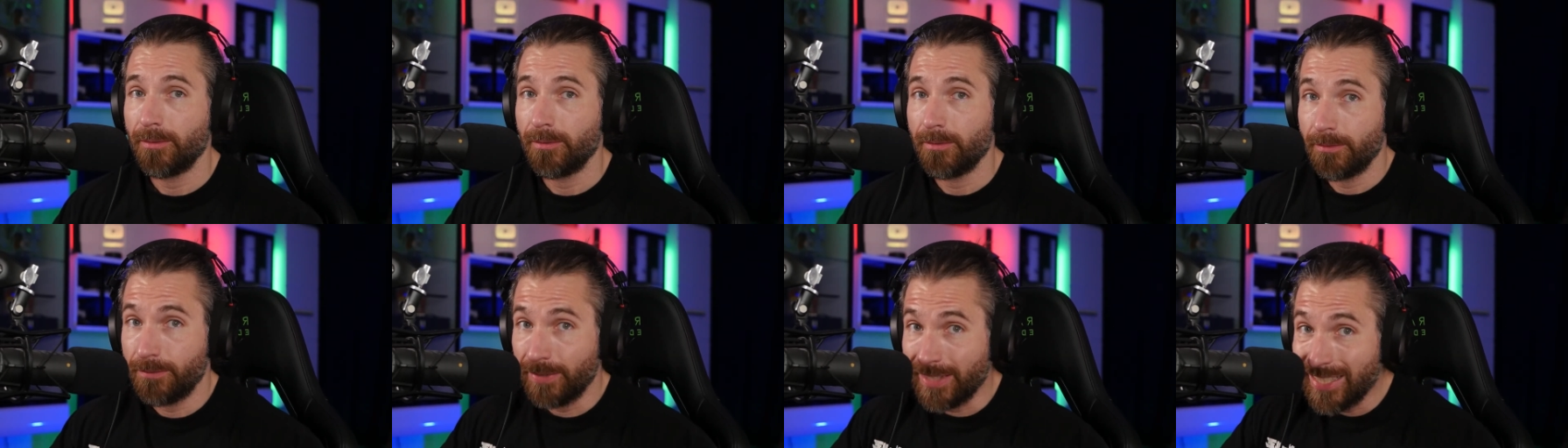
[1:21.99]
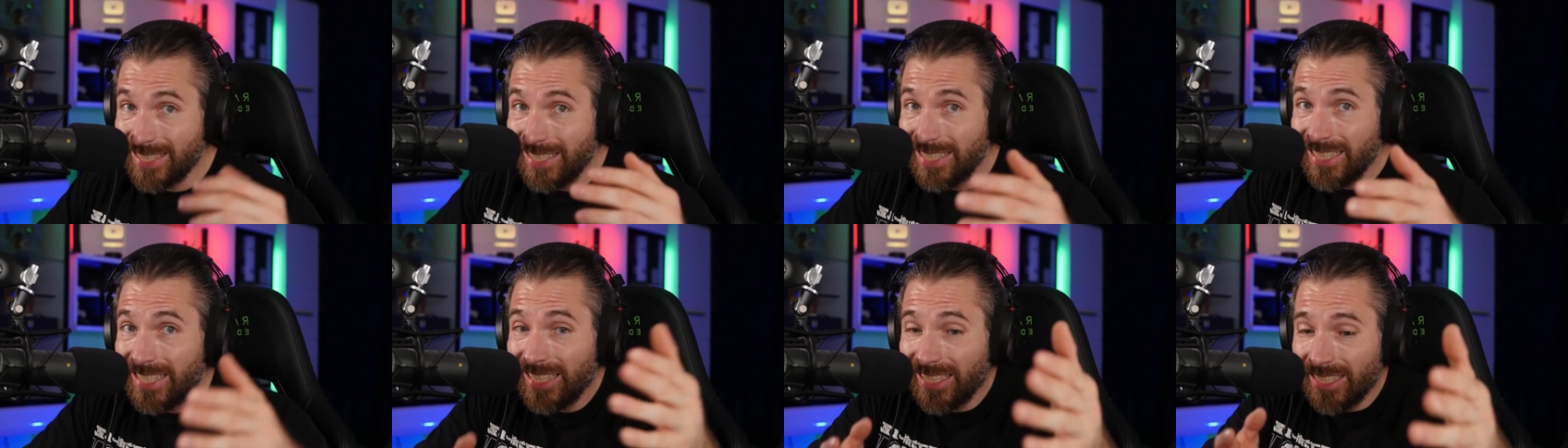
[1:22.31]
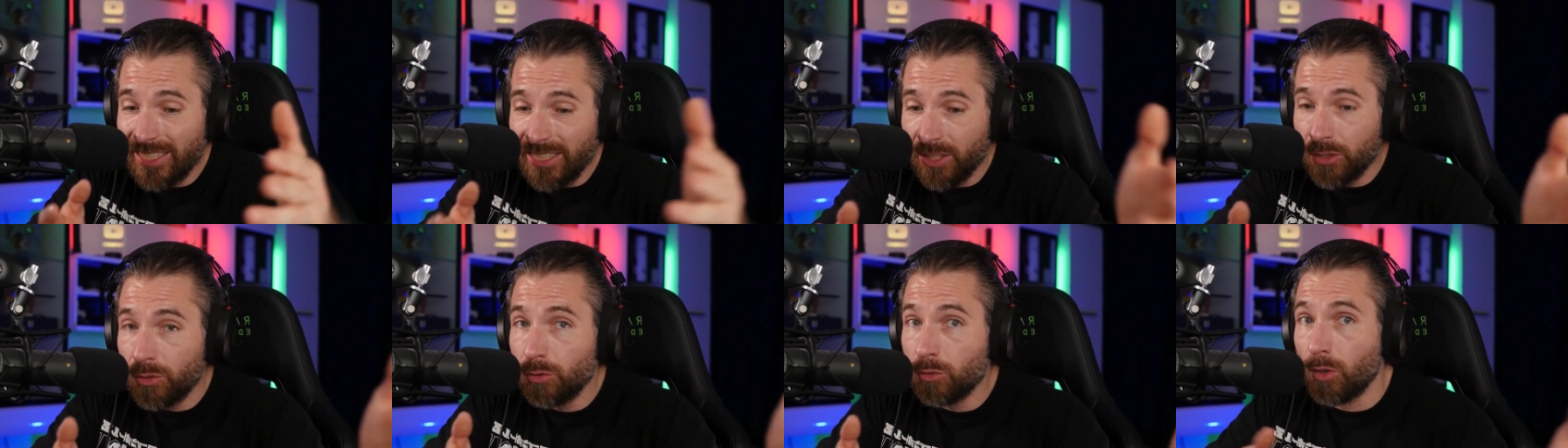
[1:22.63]
fixier dich
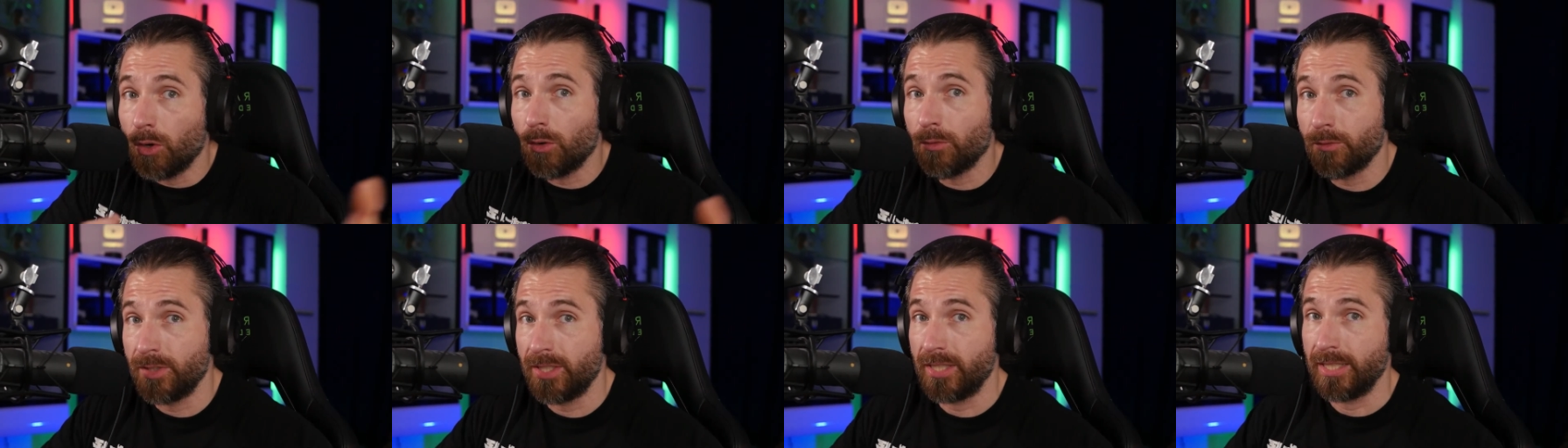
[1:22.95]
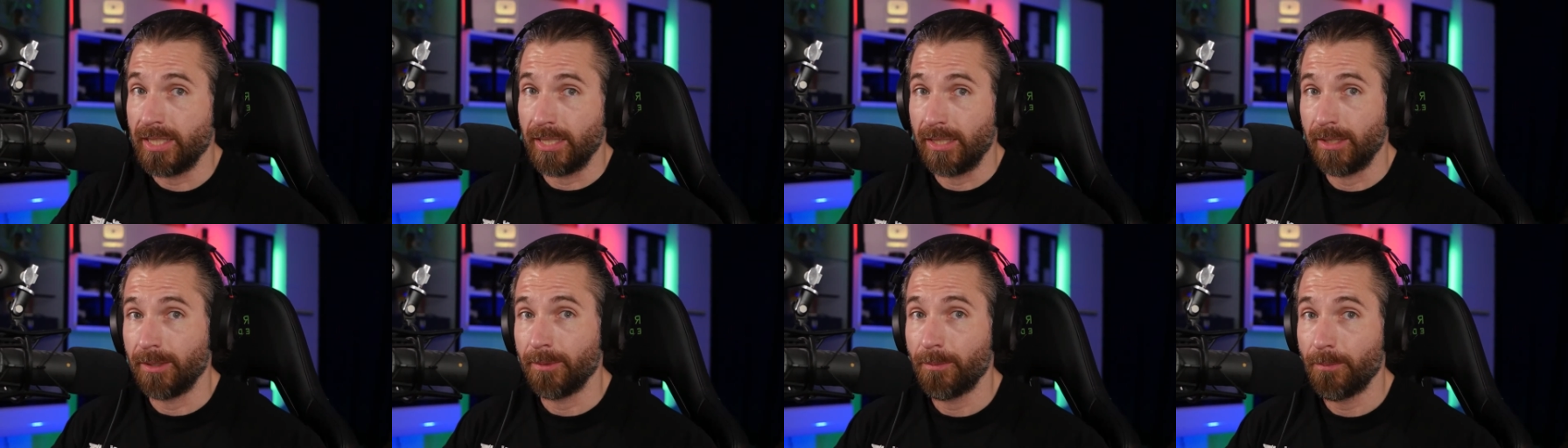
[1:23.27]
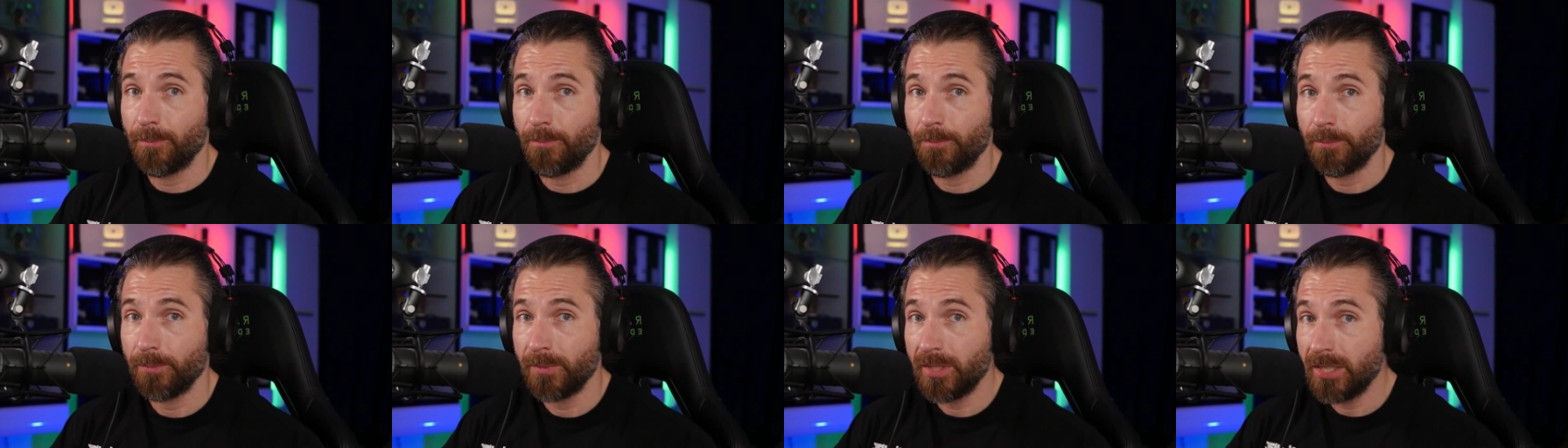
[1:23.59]
nicht nur auf sie,
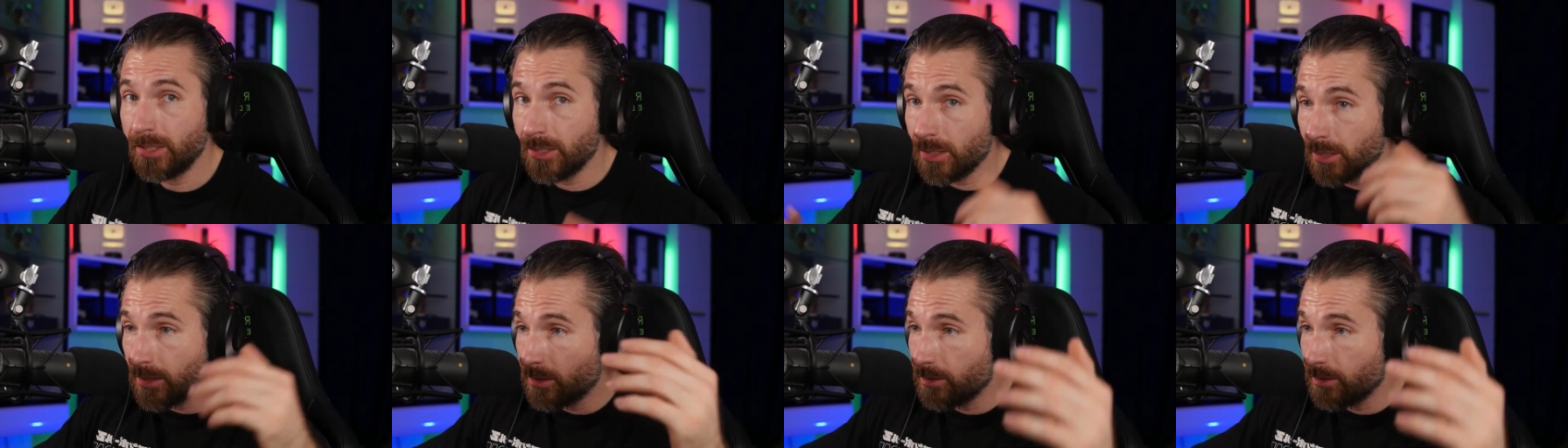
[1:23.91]
ne?